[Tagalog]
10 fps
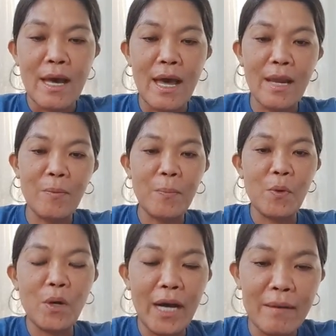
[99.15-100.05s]
Hello
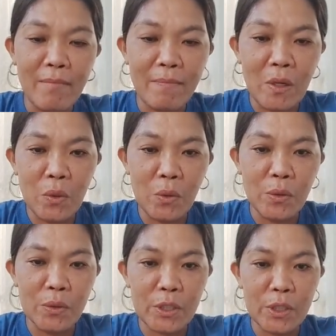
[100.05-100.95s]
po kay Ma'am
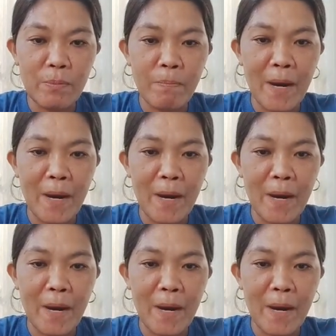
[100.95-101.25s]
Luz,